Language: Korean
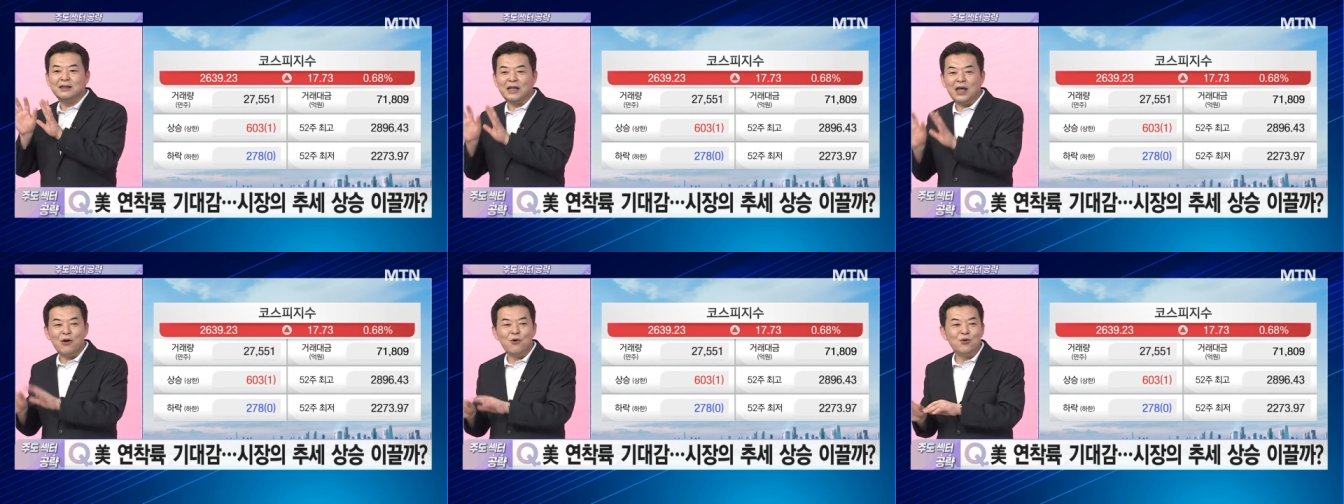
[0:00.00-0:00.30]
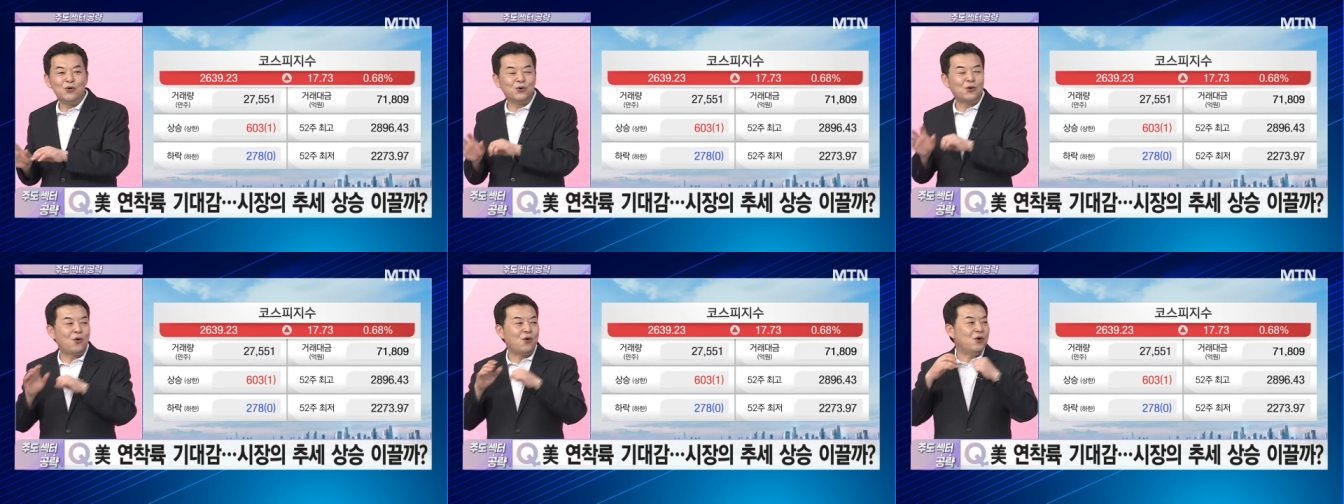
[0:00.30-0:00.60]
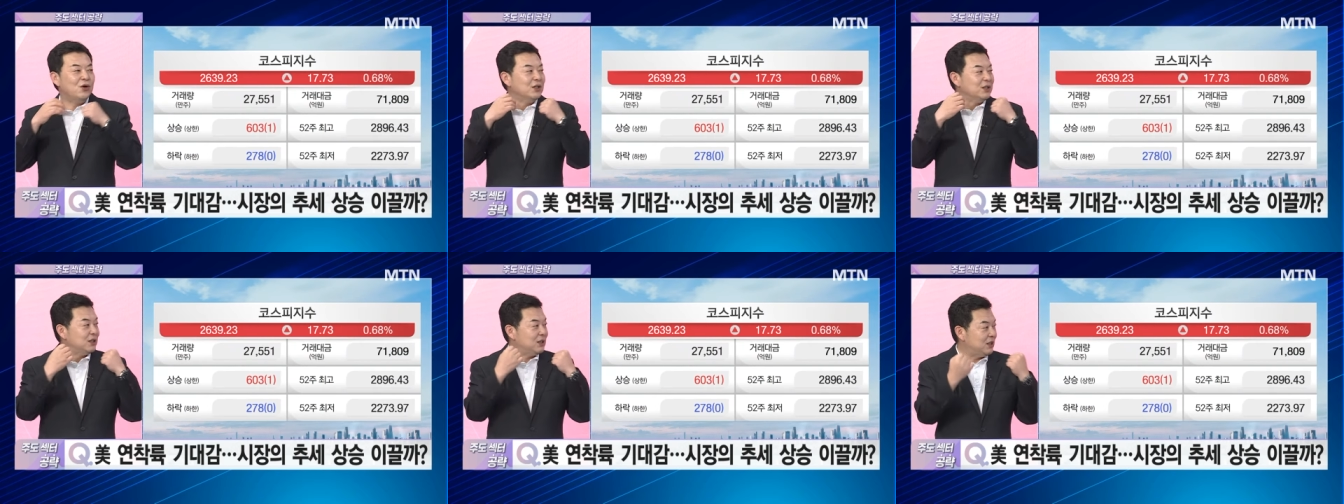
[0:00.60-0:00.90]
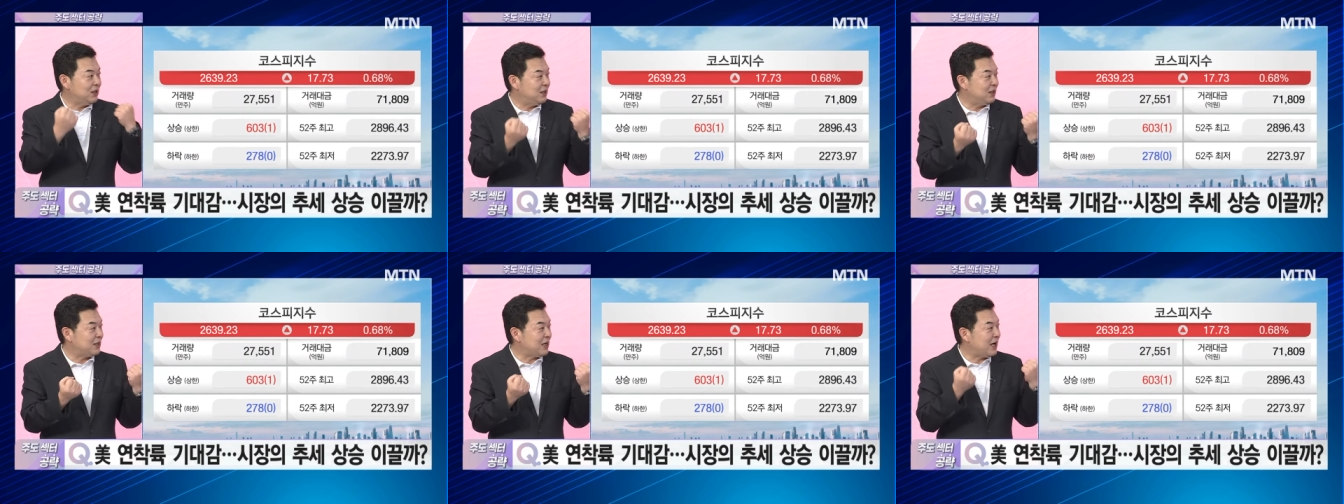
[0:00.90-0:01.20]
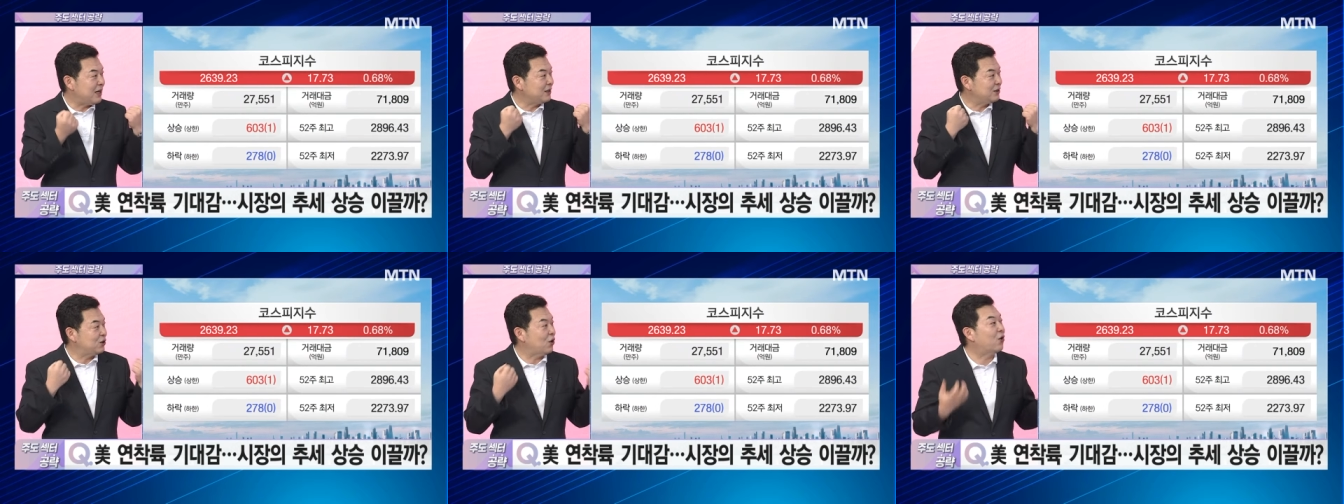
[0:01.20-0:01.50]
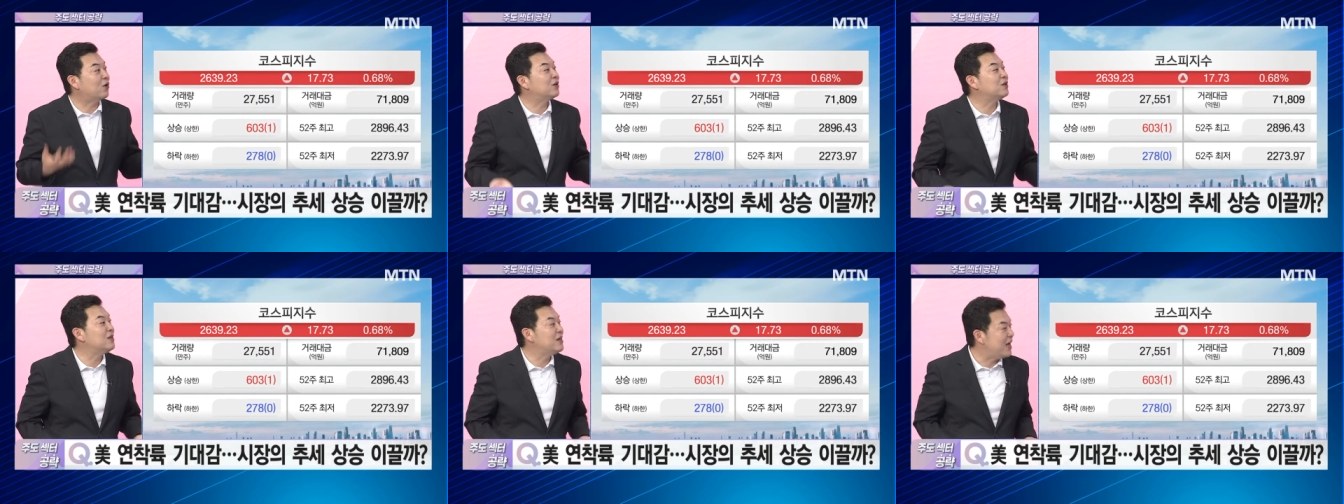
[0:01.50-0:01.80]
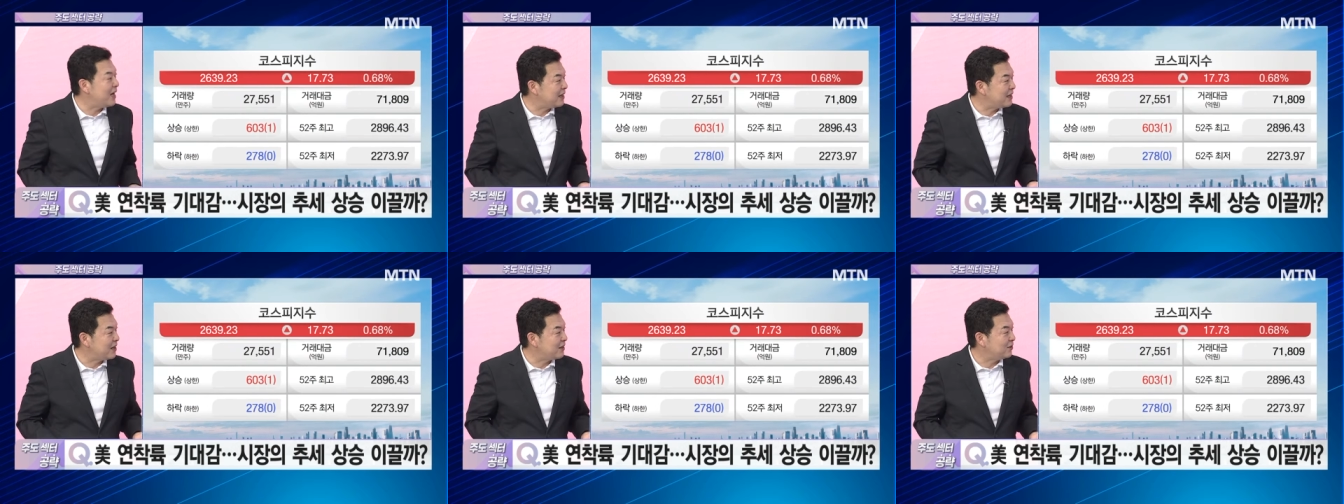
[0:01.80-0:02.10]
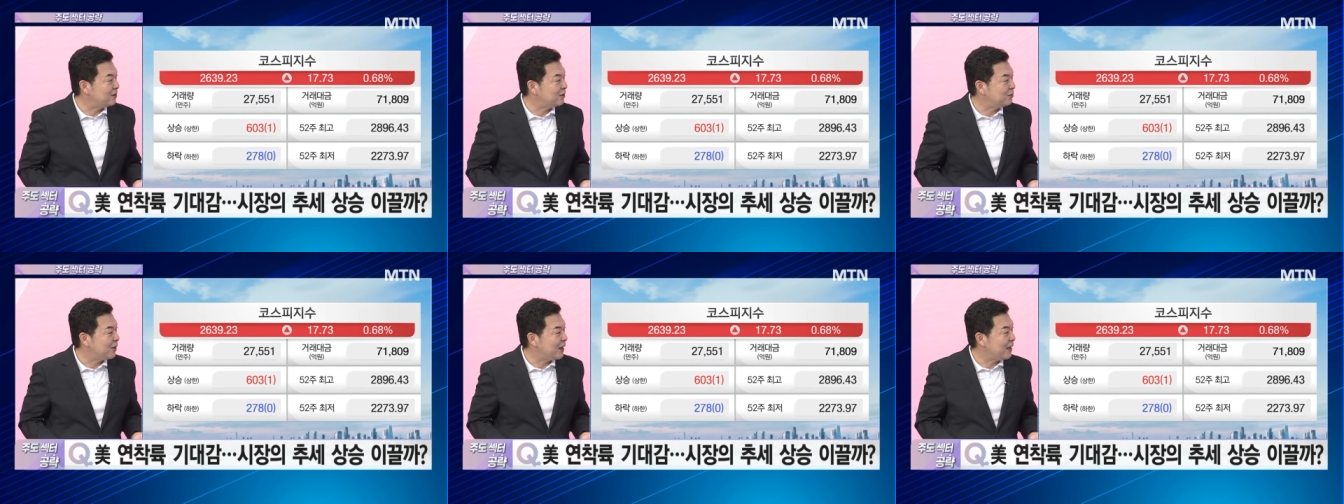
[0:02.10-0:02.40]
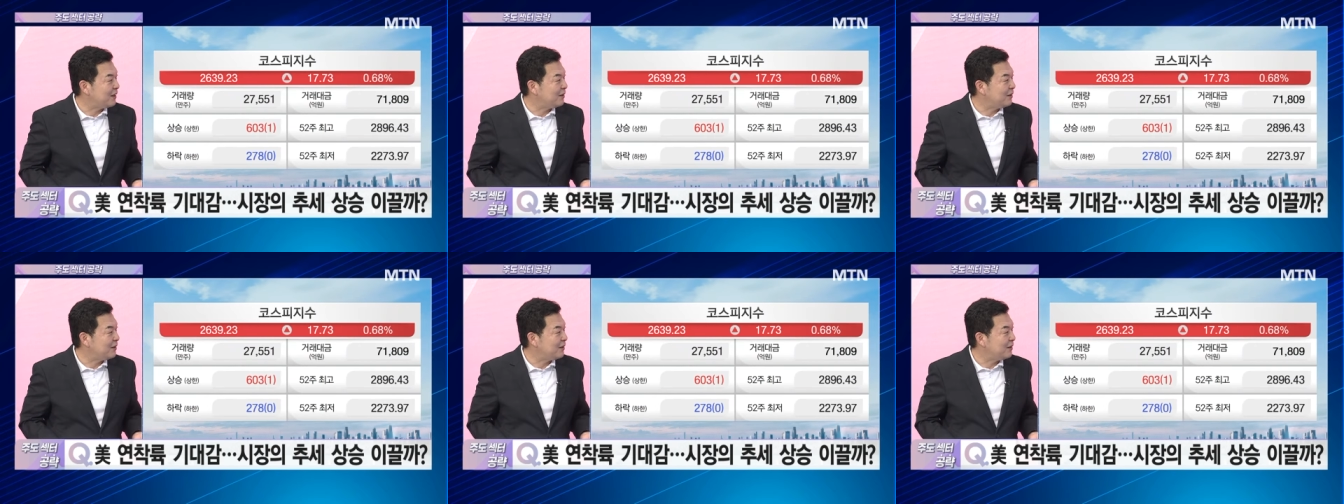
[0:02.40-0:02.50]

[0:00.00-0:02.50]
내용으로 시장 접근을 해야 되는 것입니다.